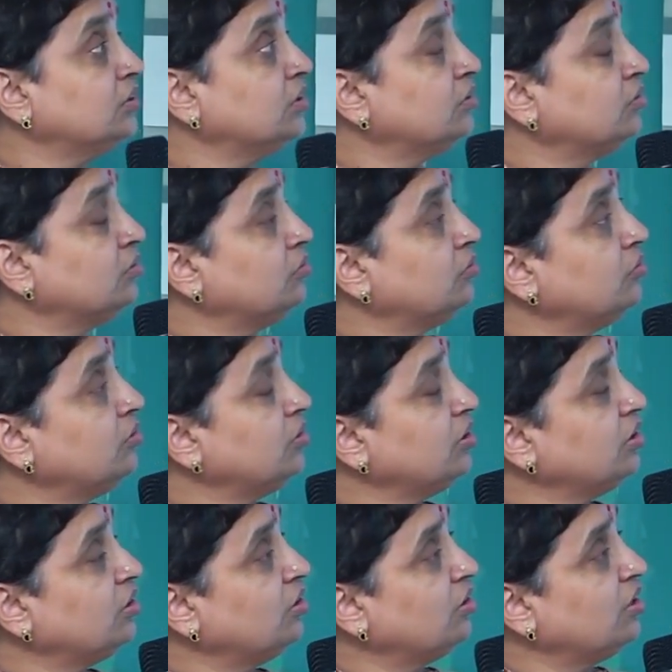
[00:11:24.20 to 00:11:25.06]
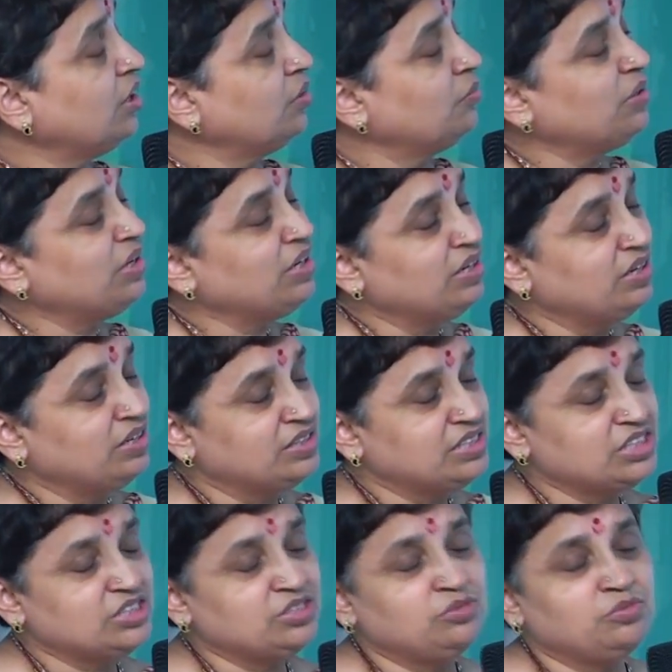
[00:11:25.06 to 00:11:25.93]
సో ఇంకొక ఆమె
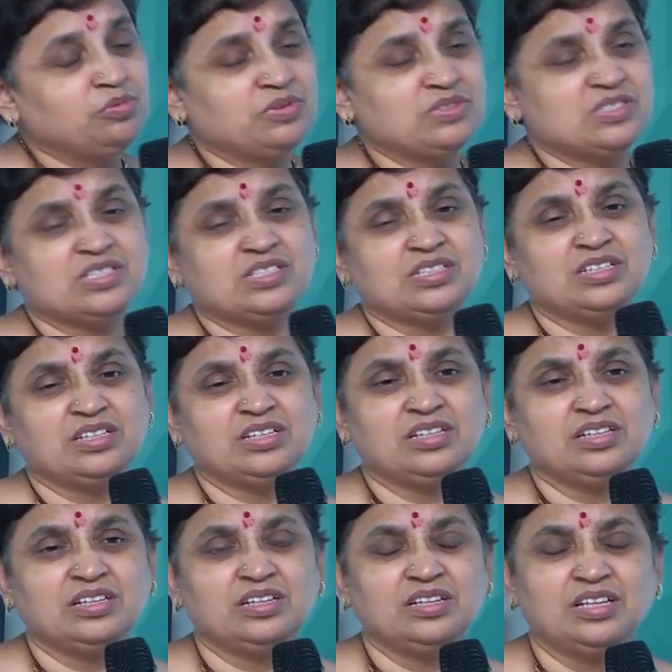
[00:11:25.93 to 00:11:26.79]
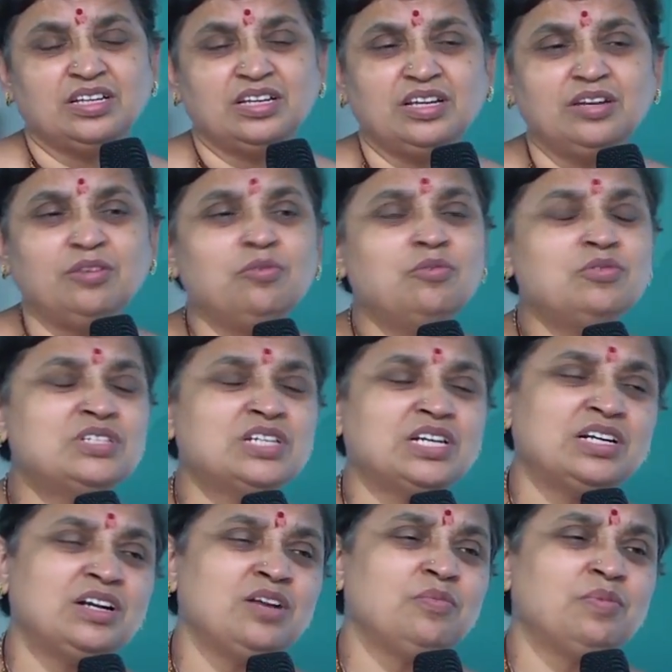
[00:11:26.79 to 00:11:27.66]
చెట్టు పోసింది నువ్వు
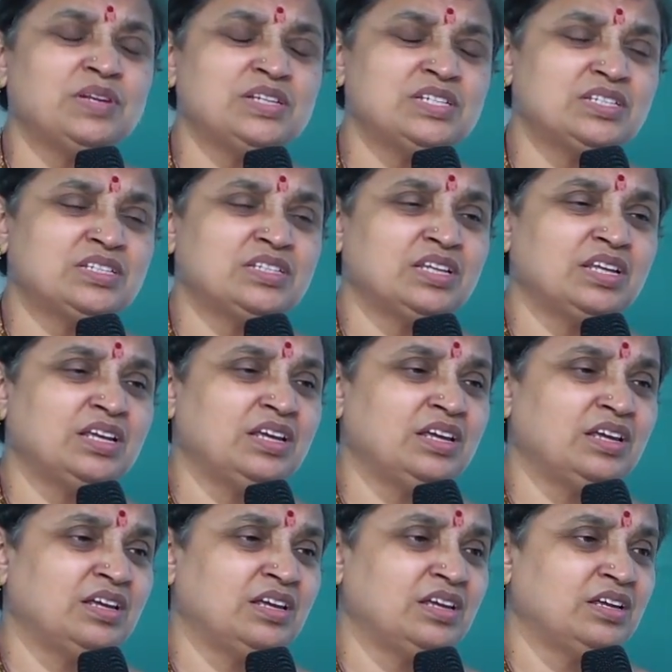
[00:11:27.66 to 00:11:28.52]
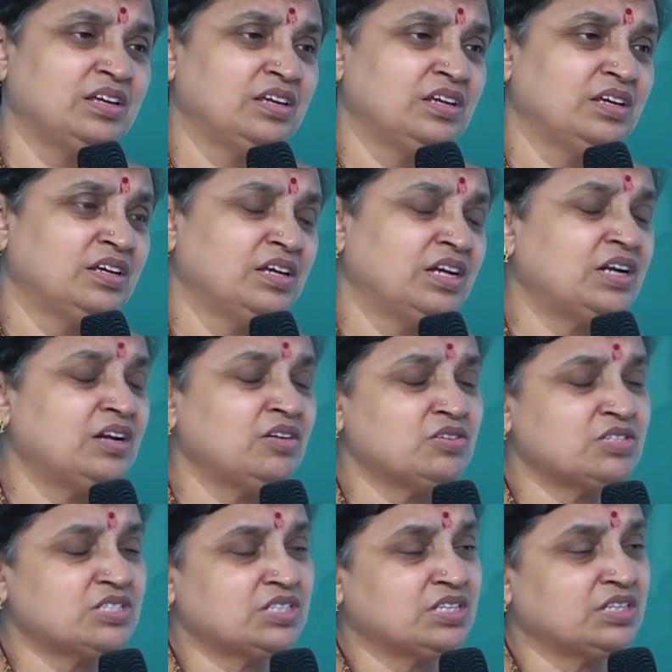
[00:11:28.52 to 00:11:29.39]
చెట్లు పెంచితే
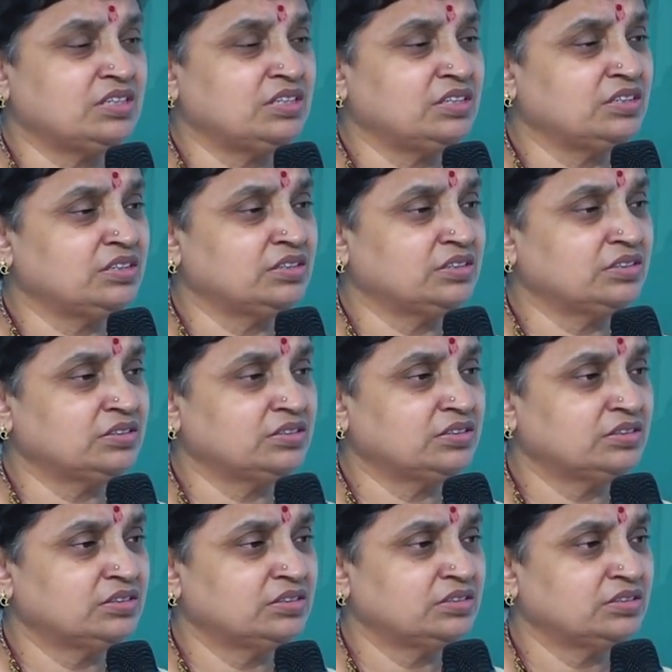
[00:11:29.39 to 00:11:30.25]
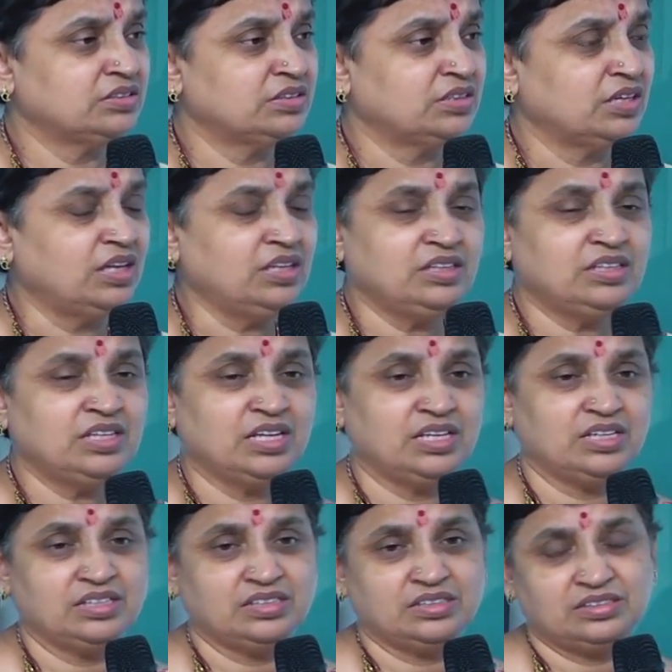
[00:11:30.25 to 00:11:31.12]
ఎట్లా వస్తుంది
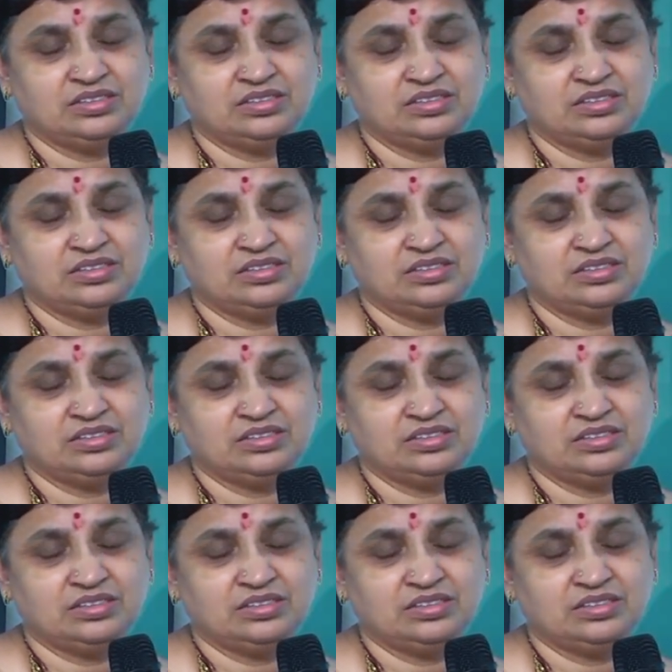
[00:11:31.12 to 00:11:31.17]
అంతే